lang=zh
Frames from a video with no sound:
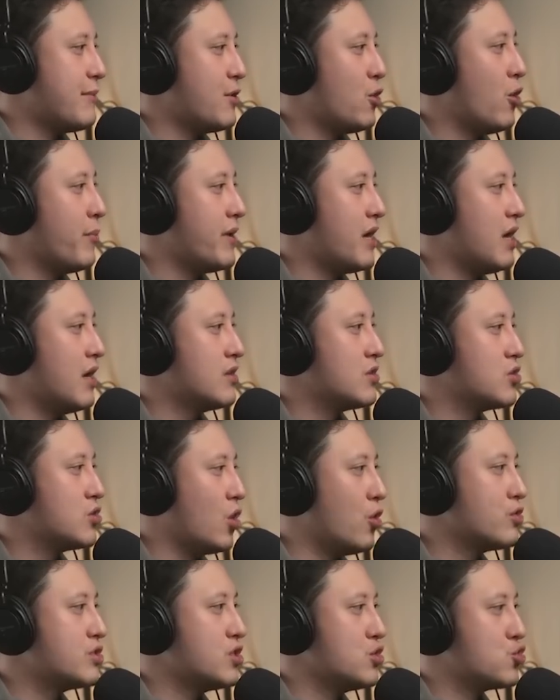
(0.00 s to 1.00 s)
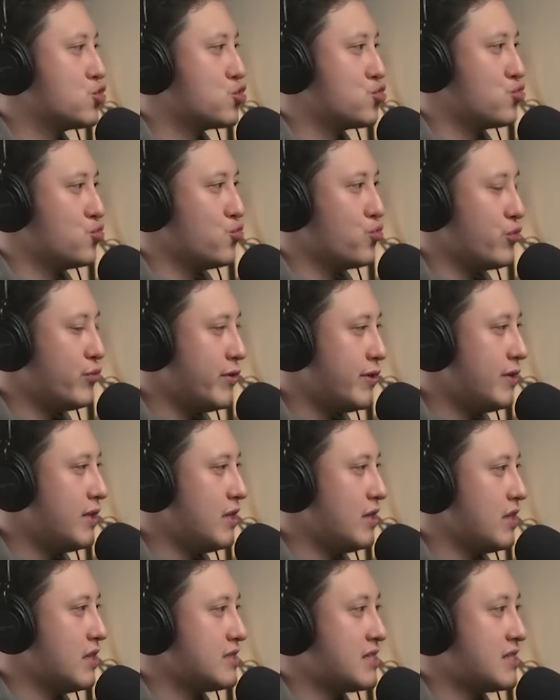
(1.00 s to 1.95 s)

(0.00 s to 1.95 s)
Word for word: 货币啊都是属于你的，